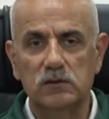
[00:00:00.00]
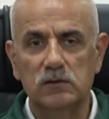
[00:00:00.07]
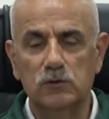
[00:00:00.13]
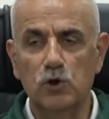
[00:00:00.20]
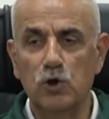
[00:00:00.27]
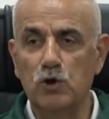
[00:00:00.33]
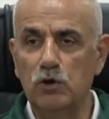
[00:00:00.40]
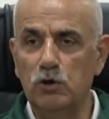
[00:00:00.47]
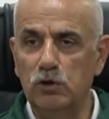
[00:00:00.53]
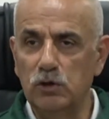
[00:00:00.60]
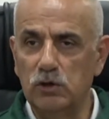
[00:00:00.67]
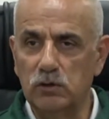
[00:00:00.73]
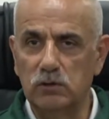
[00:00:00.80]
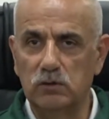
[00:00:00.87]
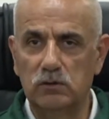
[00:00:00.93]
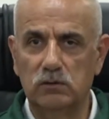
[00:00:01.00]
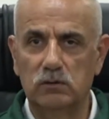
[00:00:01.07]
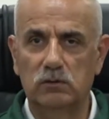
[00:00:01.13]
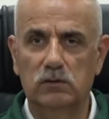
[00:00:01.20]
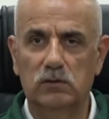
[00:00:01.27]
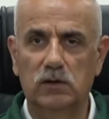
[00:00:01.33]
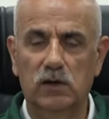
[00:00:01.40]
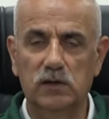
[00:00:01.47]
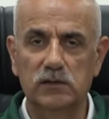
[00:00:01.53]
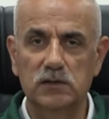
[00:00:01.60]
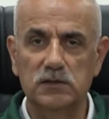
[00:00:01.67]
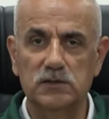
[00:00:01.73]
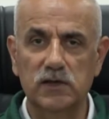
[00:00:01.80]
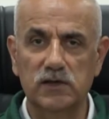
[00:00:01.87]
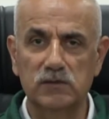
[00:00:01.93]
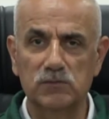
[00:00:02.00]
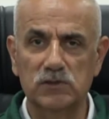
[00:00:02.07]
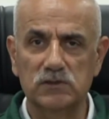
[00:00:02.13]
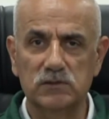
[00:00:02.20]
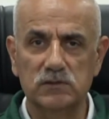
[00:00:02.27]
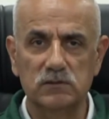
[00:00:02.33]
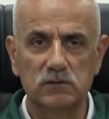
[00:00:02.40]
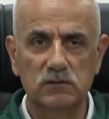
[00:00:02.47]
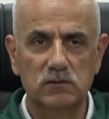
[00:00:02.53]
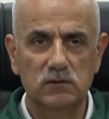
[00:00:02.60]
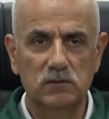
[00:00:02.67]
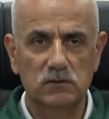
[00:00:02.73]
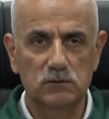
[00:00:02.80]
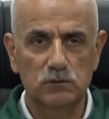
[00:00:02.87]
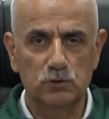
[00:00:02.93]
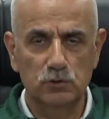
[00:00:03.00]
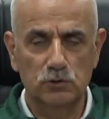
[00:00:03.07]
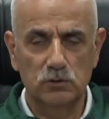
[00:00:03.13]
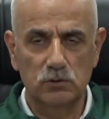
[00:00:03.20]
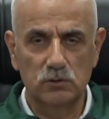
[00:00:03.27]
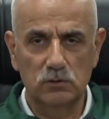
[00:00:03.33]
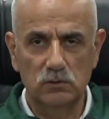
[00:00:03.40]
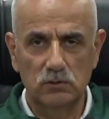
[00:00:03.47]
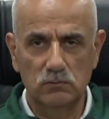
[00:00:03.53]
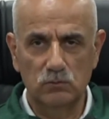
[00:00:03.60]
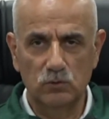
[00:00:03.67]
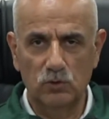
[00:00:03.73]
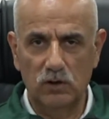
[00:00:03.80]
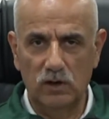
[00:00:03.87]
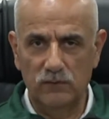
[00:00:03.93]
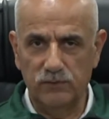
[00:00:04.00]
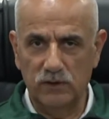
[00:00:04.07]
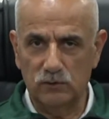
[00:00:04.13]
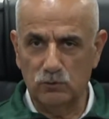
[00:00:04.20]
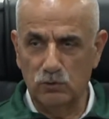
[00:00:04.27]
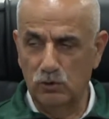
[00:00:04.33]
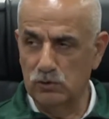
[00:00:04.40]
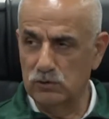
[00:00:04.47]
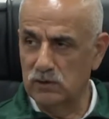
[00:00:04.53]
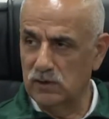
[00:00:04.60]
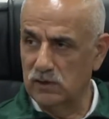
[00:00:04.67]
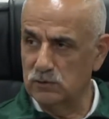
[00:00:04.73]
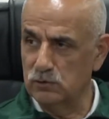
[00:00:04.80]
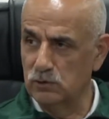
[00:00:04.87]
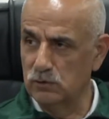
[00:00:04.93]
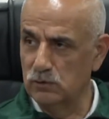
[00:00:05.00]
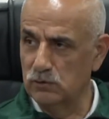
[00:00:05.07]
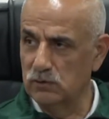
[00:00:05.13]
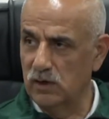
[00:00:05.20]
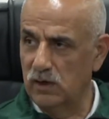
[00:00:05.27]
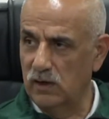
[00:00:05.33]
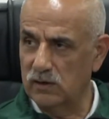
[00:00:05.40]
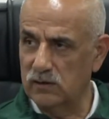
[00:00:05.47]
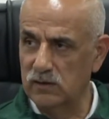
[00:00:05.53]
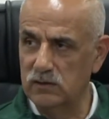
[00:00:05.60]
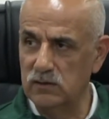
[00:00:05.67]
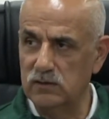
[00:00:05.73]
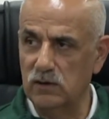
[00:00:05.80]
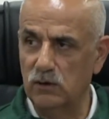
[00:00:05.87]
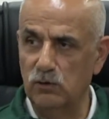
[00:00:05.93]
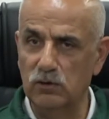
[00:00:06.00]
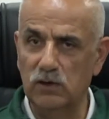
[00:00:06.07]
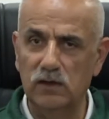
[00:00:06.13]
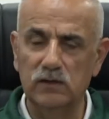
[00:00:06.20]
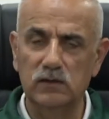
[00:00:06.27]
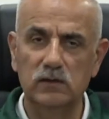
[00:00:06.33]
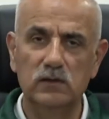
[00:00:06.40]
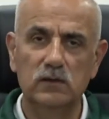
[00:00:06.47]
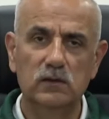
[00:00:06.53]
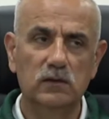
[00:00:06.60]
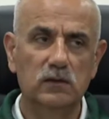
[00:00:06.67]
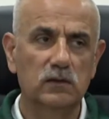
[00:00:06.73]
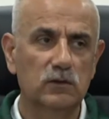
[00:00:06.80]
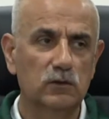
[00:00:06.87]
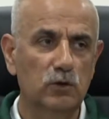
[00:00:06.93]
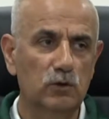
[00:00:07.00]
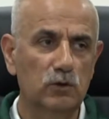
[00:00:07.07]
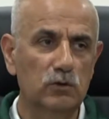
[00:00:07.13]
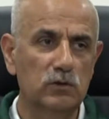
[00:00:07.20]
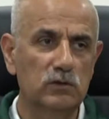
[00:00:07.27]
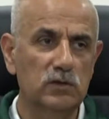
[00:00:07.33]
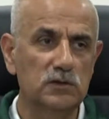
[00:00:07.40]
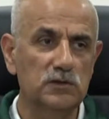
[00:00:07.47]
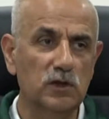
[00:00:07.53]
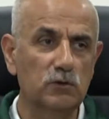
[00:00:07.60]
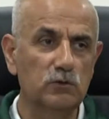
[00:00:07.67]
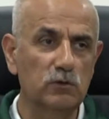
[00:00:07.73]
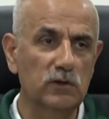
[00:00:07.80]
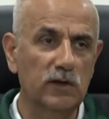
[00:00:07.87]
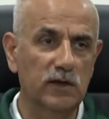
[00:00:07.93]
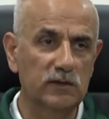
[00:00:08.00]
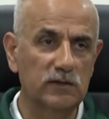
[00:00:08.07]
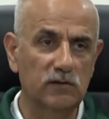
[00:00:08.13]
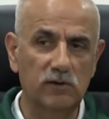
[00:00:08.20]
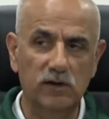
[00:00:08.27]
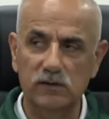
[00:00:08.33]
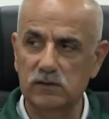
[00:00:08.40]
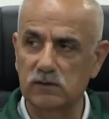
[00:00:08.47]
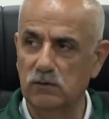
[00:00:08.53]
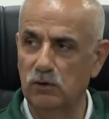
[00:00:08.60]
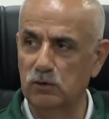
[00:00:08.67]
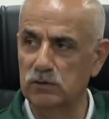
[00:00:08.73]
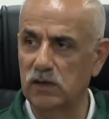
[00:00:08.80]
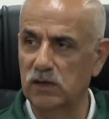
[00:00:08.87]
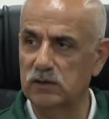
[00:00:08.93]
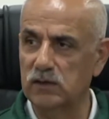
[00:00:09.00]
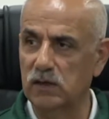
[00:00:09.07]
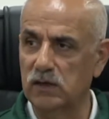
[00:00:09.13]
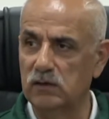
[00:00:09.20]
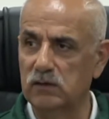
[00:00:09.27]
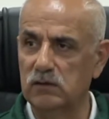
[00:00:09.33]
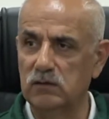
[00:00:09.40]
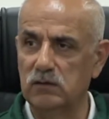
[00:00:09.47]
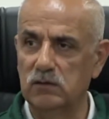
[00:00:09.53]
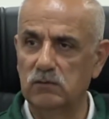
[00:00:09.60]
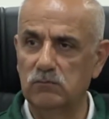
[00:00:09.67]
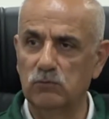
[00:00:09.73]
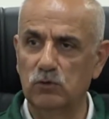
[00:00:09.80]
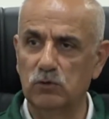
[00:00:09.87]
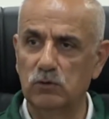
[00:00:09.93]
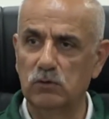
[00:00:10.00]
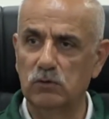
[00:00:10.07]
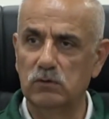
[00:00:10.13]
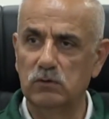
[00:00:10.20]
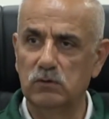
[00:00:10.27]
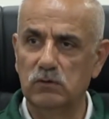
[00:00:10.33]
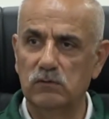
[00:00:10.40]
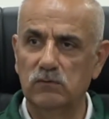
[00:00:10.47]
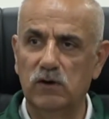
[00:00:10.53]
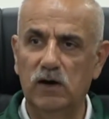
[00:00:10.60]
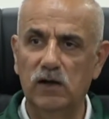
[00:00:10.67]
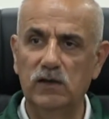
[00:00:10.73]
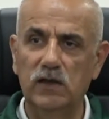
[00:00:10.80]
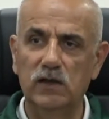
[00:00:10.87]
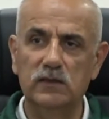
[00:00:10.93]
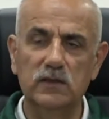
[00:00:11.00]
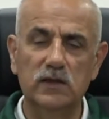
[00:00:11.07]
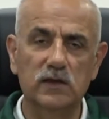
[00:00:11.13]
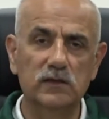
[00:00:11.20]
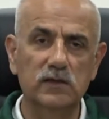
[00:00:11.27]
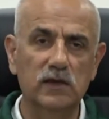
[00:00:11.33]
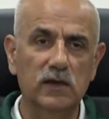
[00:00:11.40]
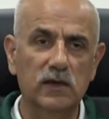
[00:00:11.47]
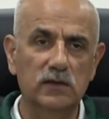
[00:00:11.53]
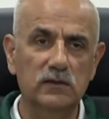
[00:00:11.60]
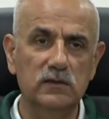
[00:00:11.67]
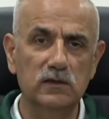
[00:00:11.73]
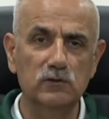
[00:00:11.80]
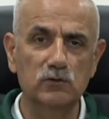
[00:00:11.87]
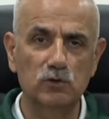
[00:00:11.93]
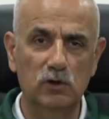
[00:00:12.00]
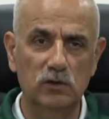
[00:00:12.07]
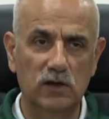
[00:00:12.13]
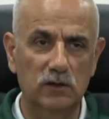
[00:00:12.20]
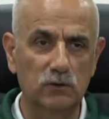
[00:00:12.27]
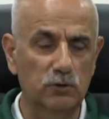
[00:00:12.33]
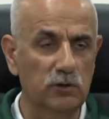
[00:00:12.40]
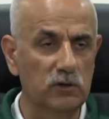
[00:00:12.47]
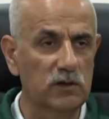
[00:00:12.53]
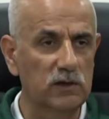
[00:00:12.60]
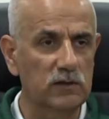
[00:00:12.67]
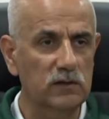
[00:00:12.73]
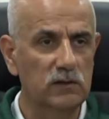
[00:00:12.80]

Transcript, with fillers: gönüllü kardeşlerimiz çünkü bu AFAD koordinasyonunda akredite olan gönüllü teşekkürler de var. Onlar da bu faaliyetlerde etkin rol alıyorlar.